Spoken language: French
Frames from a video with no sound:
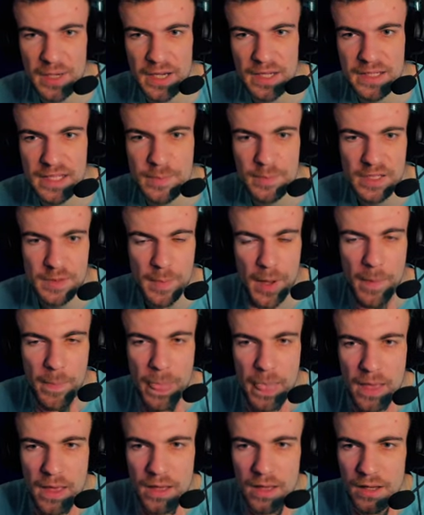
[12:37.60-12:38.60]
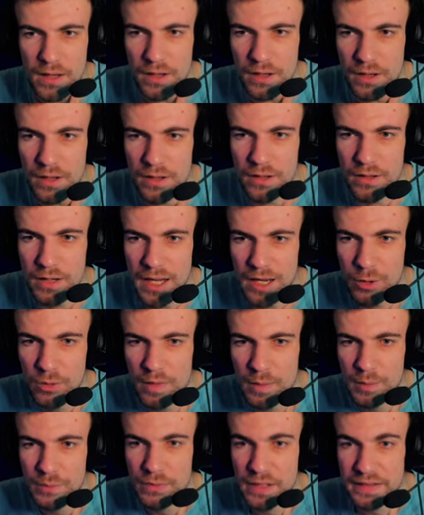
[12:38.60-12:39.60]
maritimes, n'est-ce pas euh, Alors,
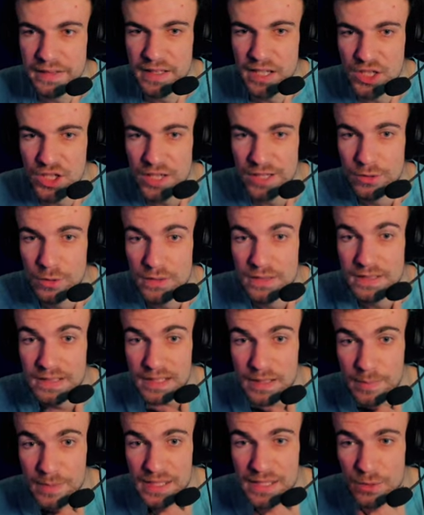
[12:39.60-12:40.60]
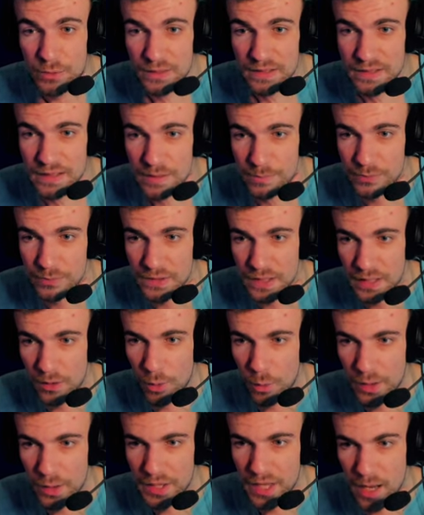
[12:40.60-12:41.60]
on va pouvoir interagir avec notre CB aussi. Putain,
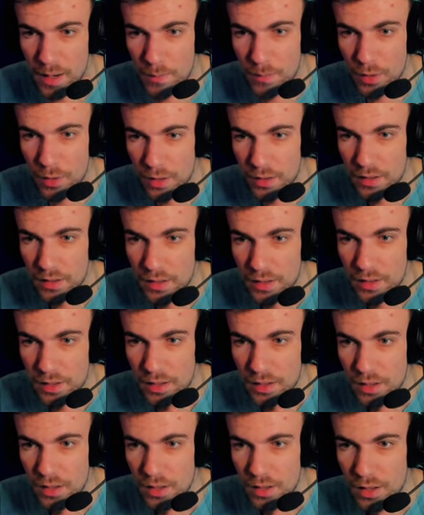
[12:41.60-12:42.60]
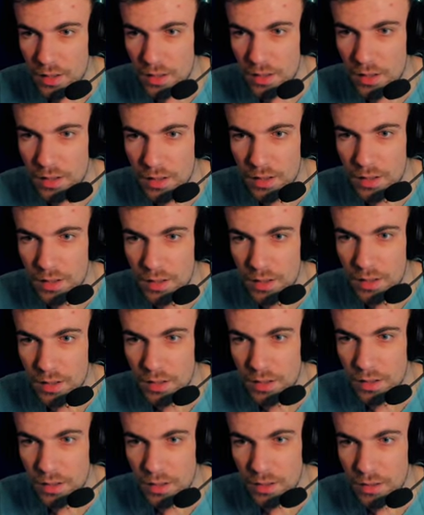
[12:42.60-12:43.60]
incroyable
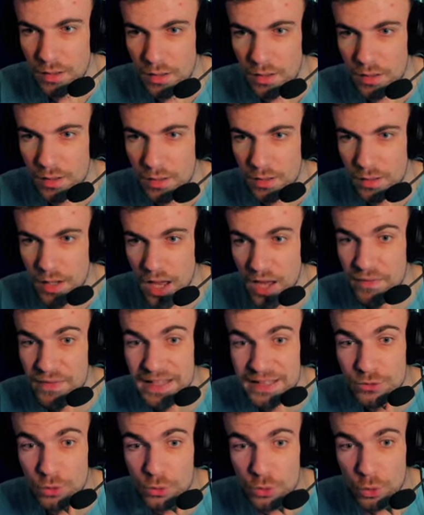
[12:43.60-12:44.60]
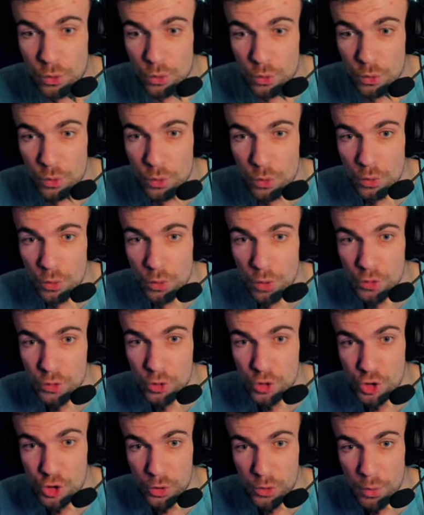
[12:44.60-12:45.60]
euh, avec d'autres... Euh,
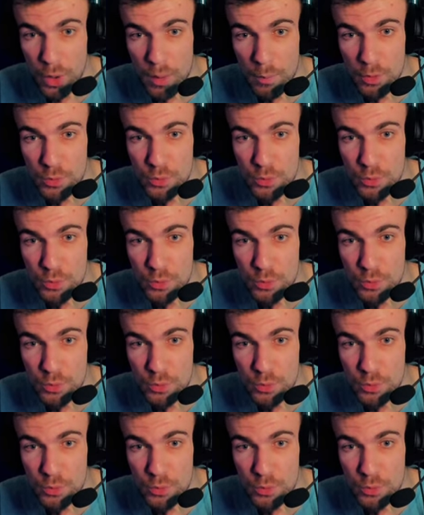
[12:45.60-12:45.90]
genre, il y aura un